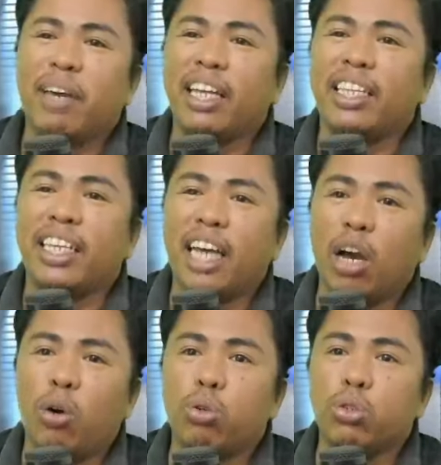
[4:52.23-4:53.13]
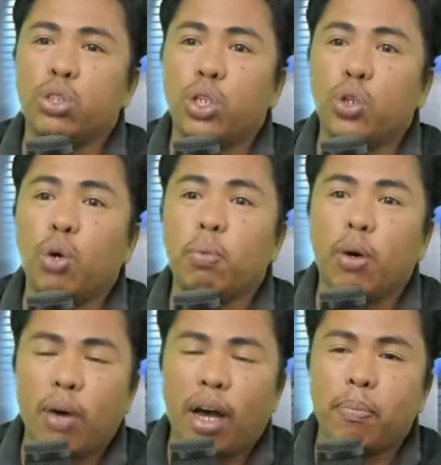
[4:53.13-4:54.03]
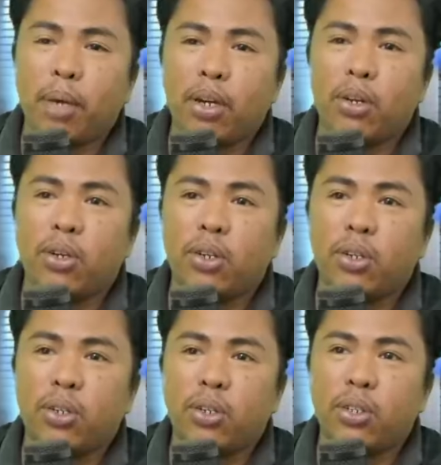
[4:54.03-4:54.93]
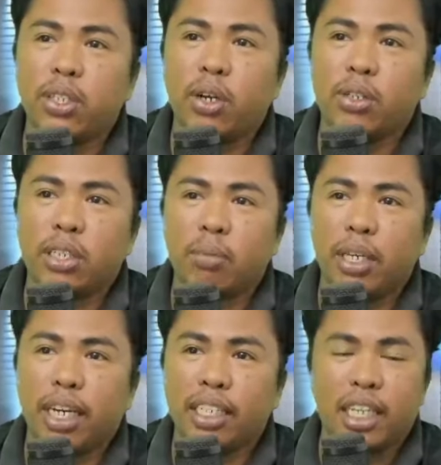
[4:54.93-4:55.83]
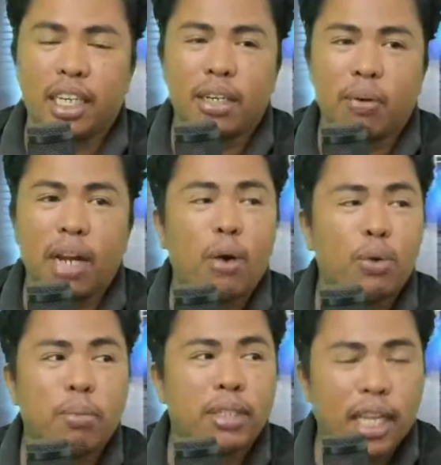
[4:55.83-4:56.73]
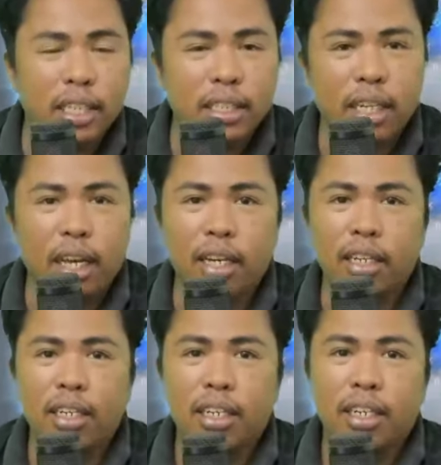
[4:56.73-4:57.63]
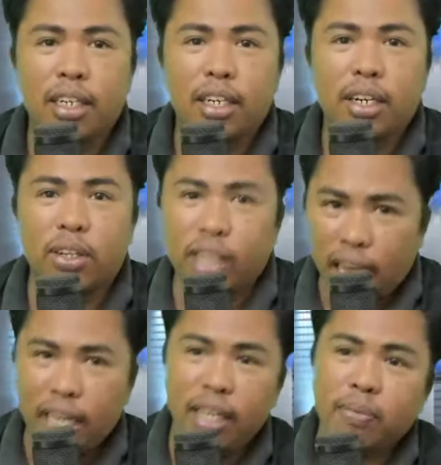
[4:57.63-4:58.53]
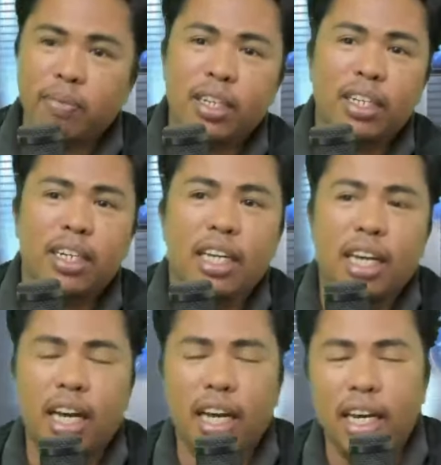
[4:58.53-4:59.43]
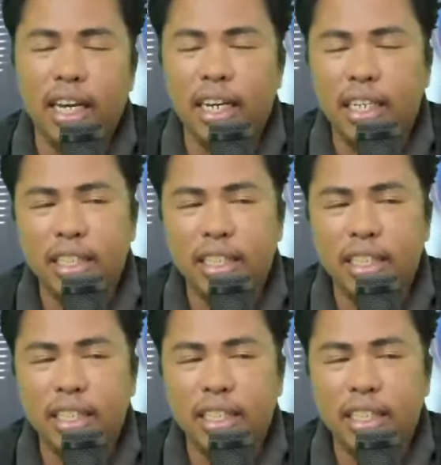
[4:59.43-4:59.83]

may idea ako kung sino gumawa pero hindi ko sasabihin kasi wala akong ebidensya. Okay? At